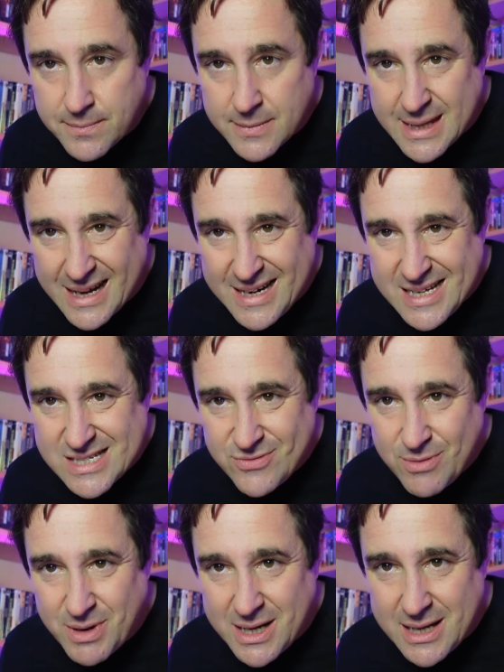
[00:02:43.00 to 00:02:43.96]
Da lesen
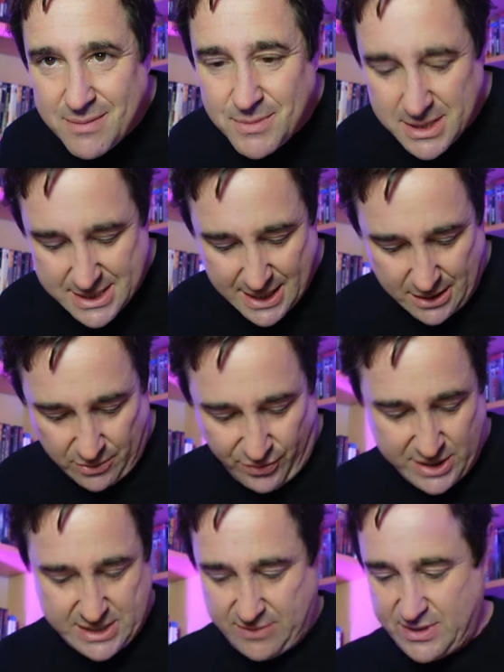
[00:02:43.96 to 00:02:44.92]
wir mal eben den Zettel,
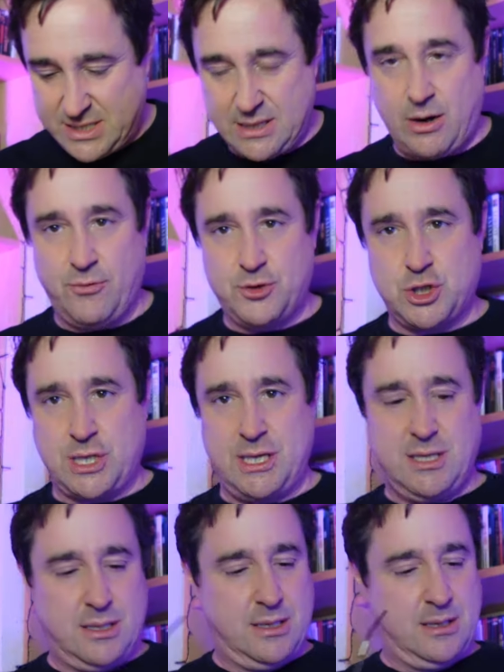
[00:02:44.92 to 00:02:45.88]
falls da was
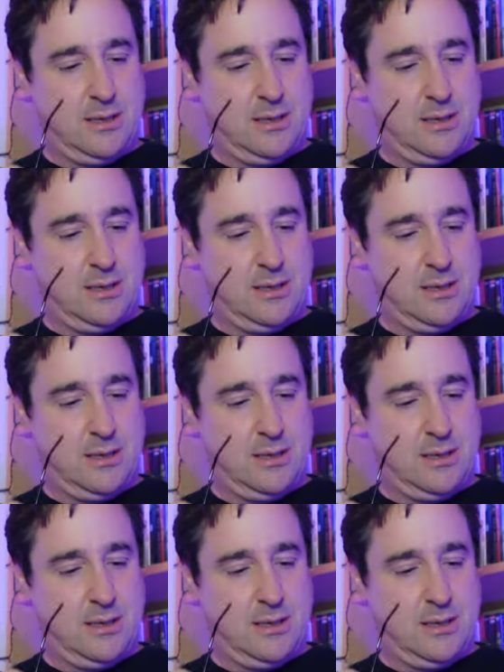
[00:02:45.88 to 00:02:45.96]
draufsteht.